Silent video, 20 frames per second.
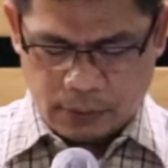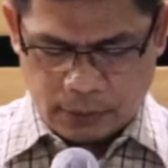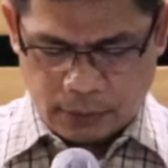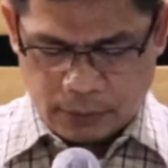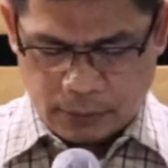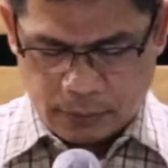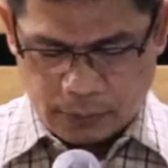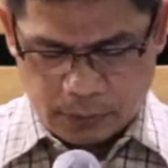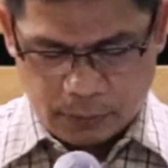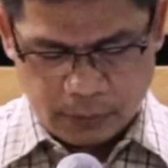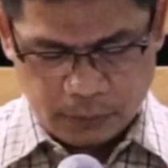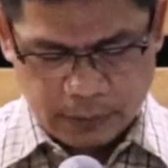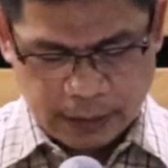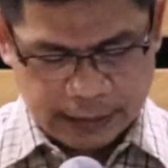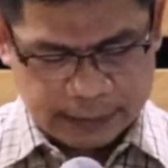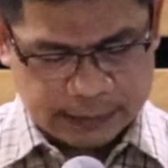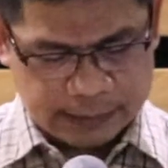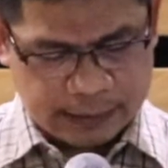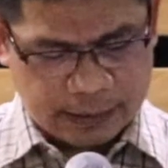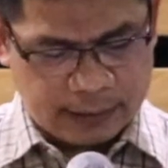
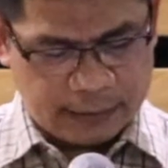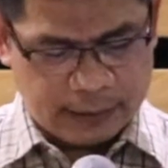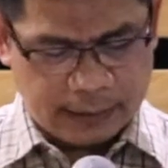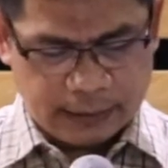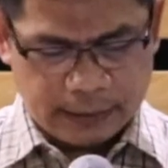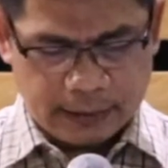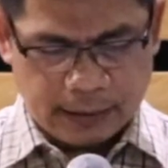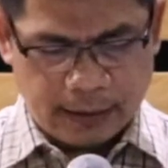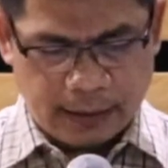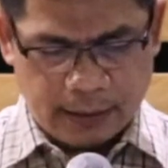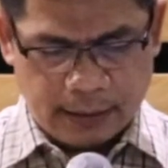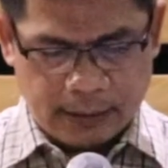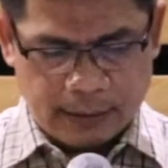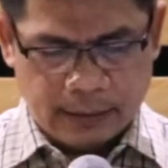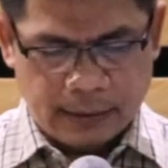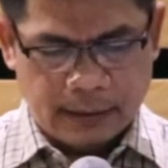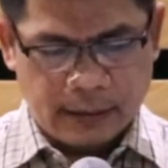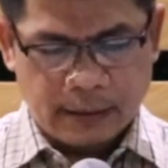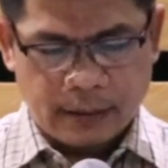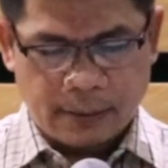Lucas
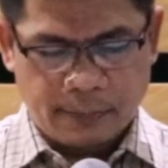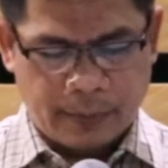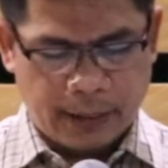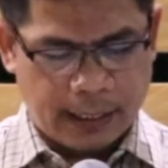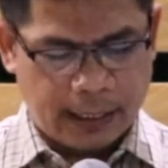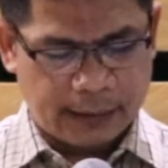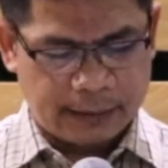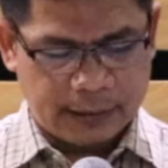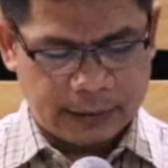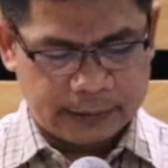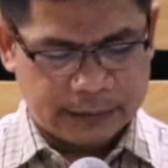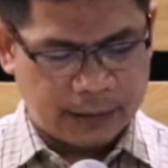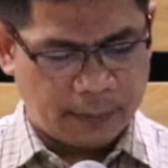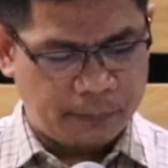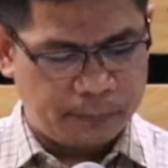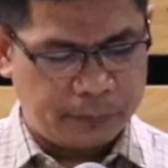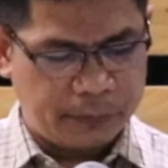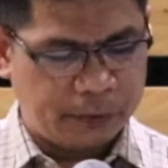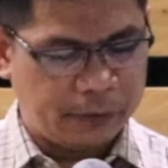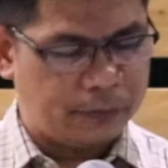kabanatang 10
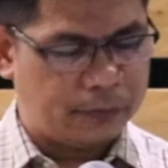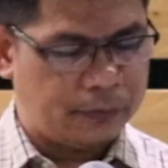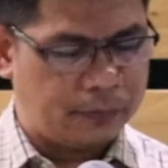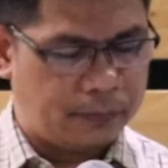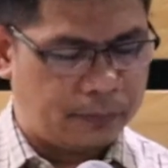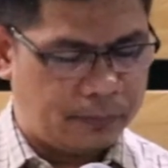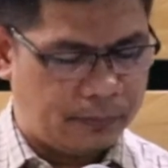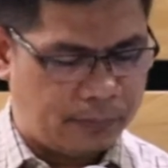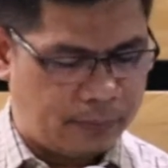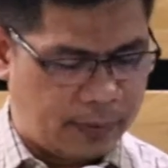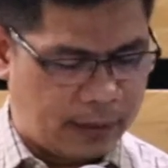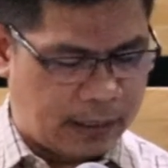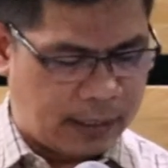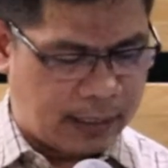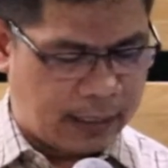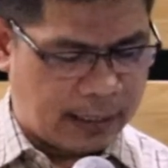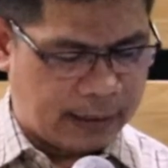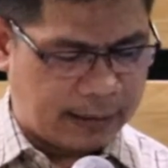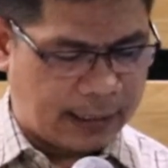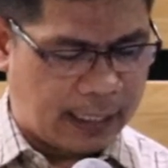
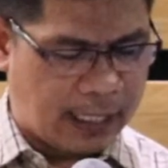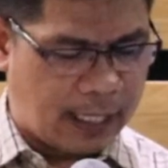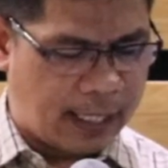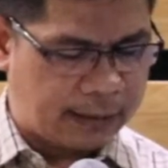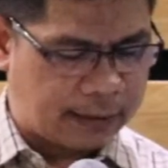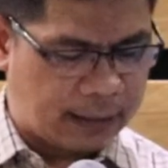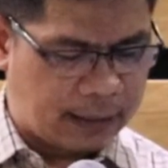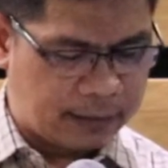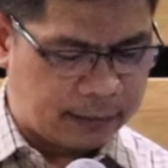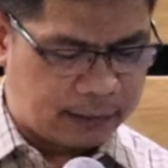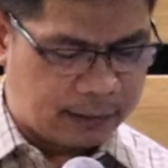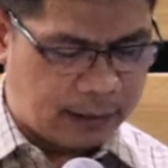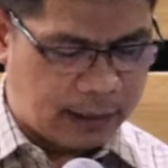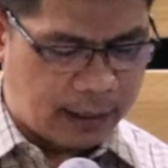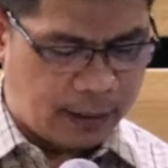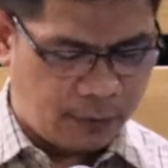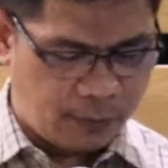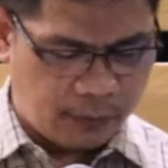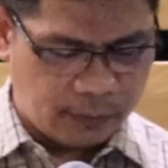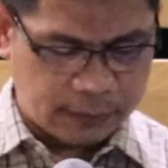mga talatang
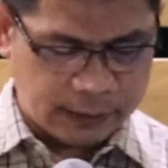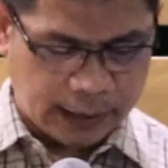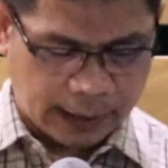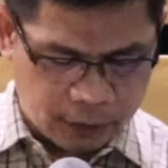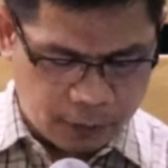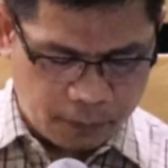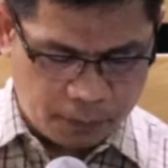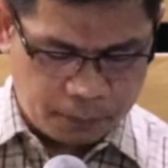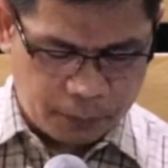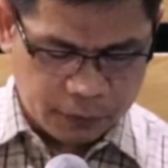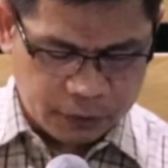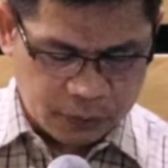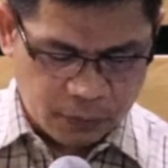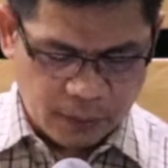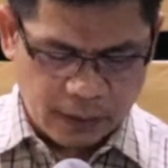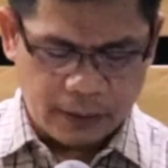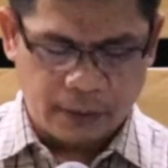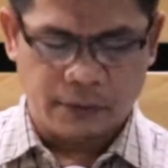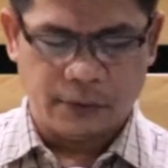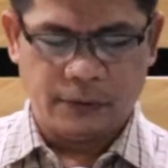38
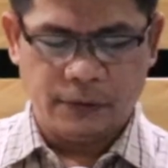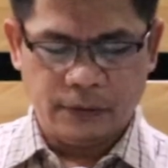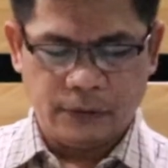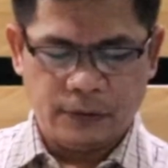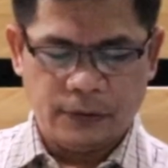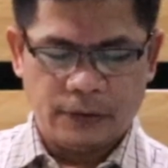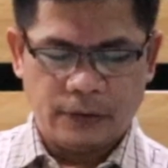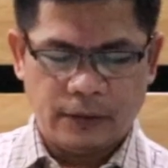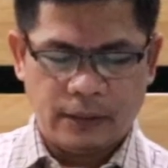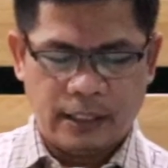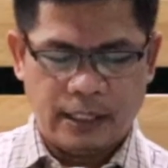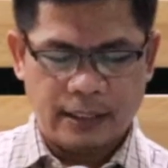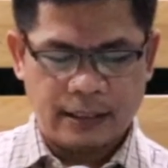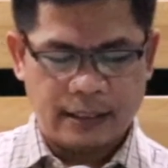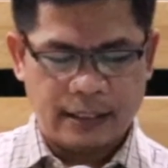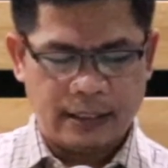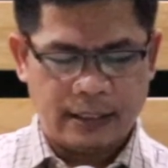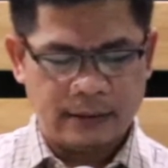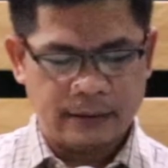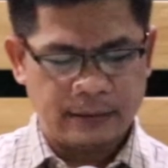
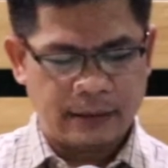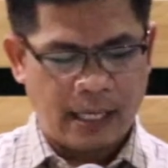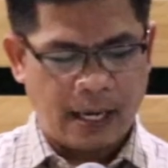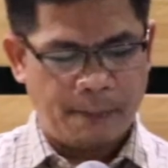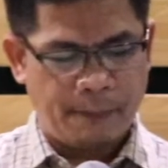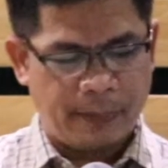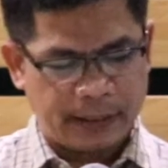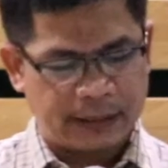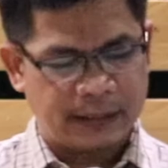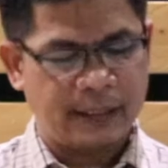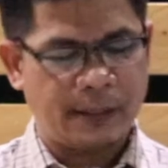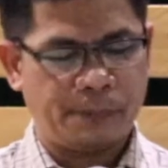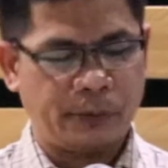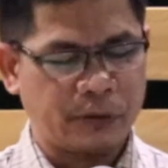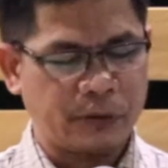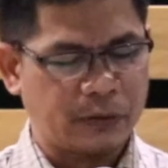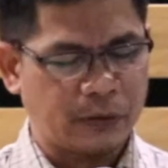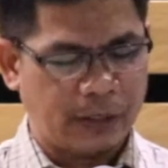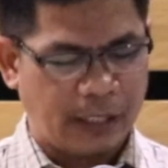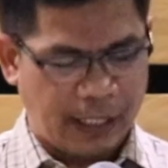hanggang
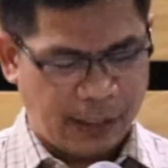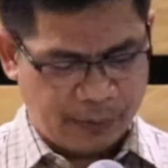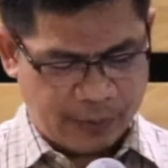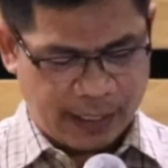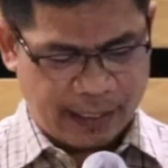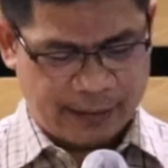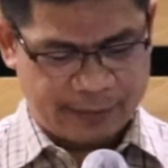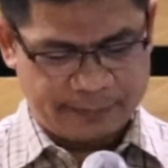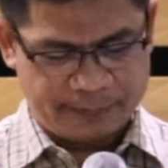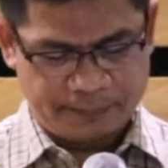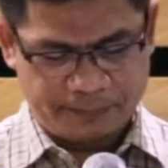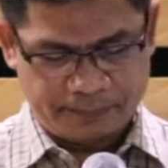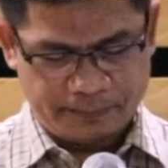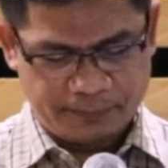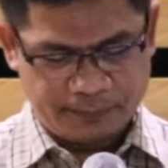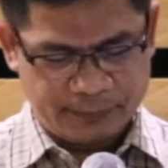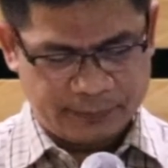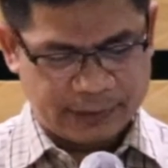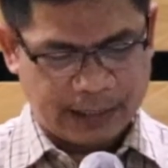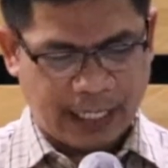
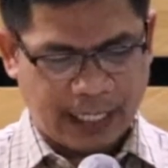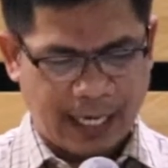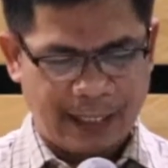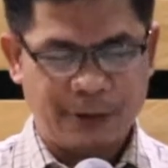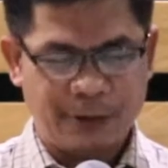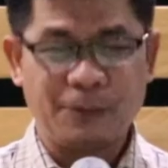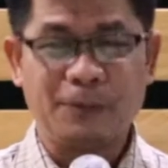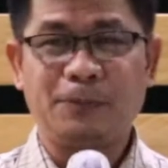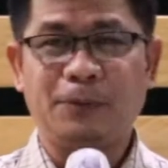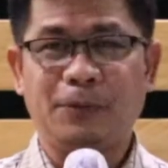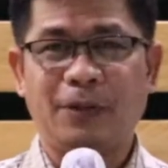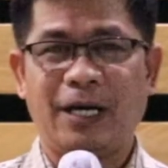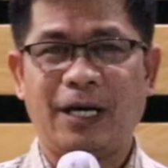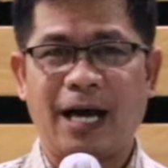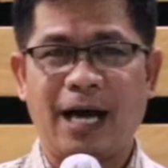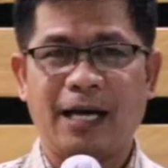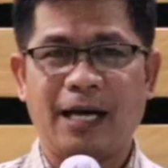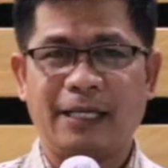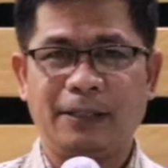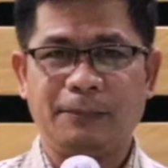42. Tagalog po ang
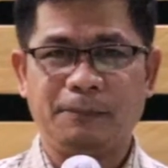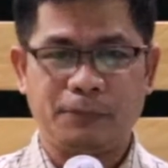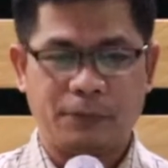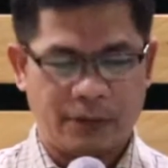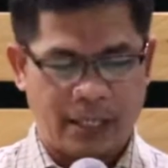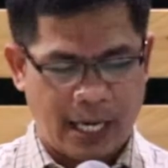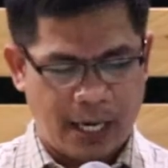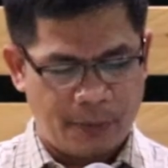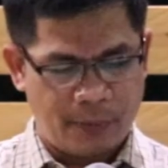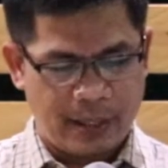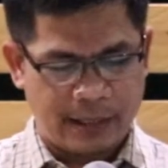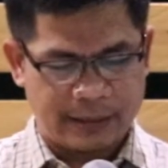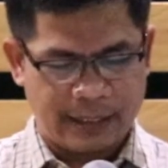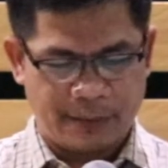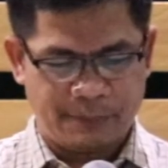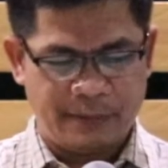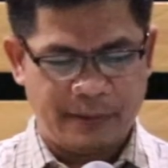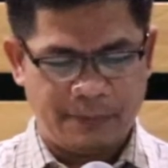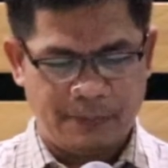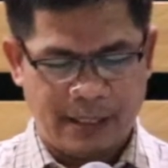akin pong hawak na
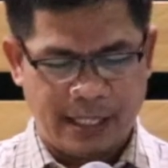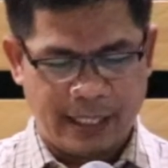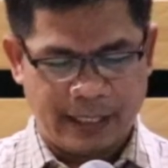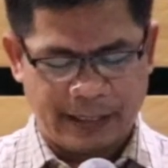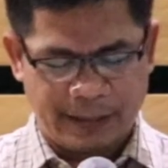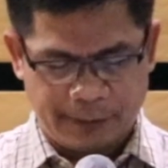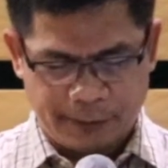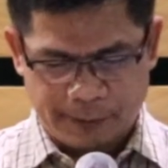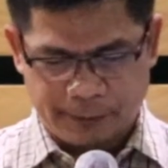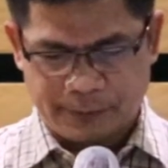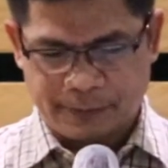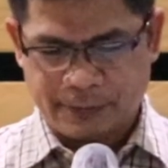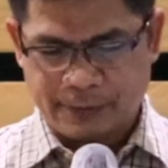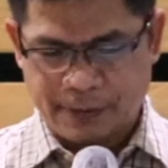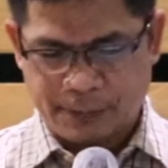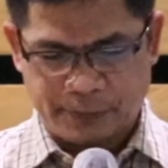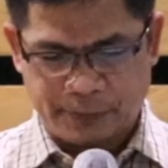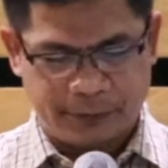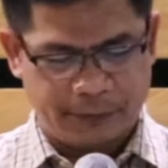Biblia ngayon. Na po.